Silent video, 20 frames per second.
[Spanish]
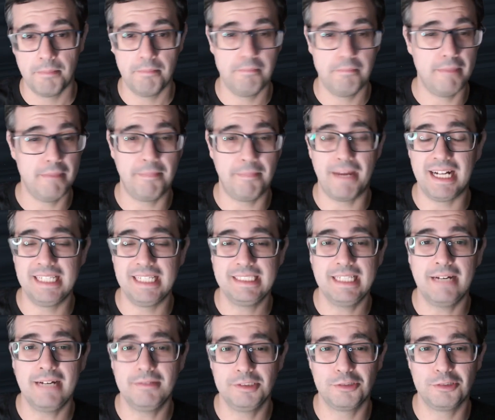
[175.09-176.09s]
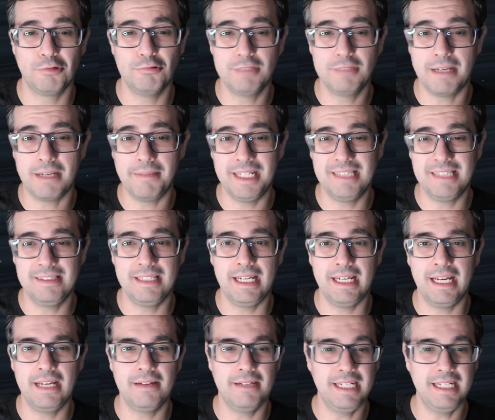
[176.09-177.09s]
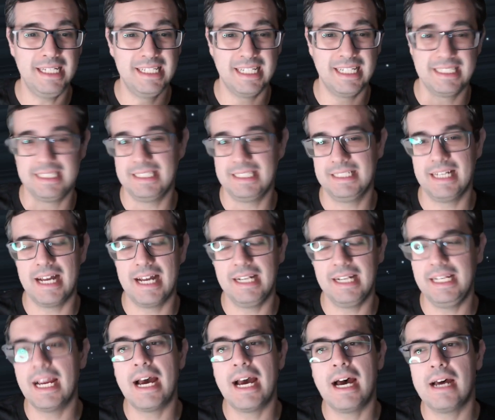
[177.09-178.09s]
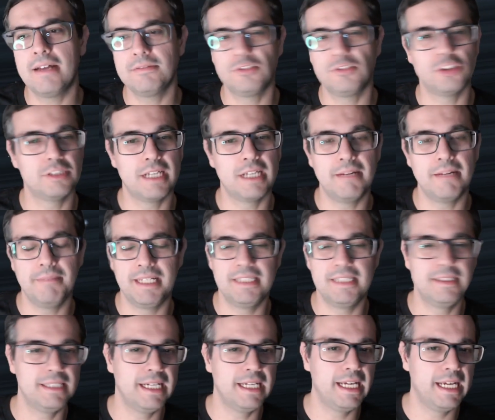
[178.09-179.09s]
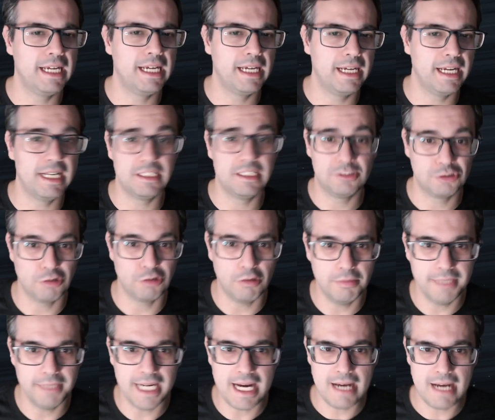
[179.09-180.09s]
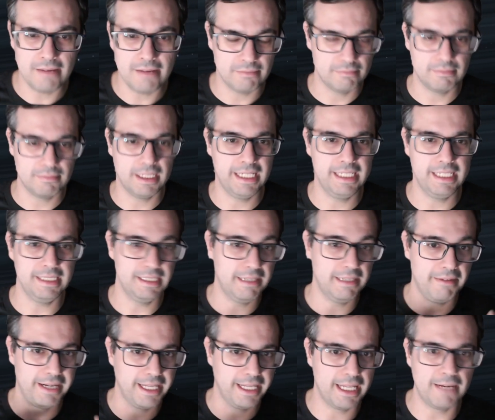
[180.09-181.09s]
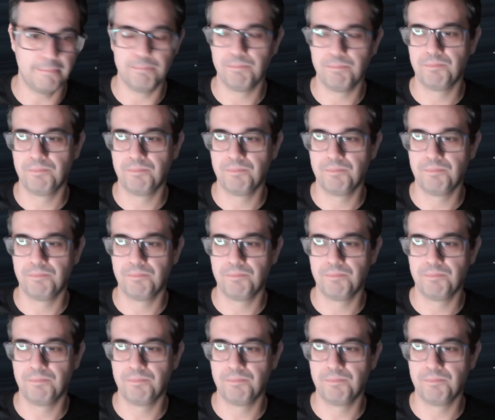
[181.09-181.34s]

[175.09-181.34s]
me parece absolutamente innecesaria, totalmente eh, sobra, ¿vale? De verdad.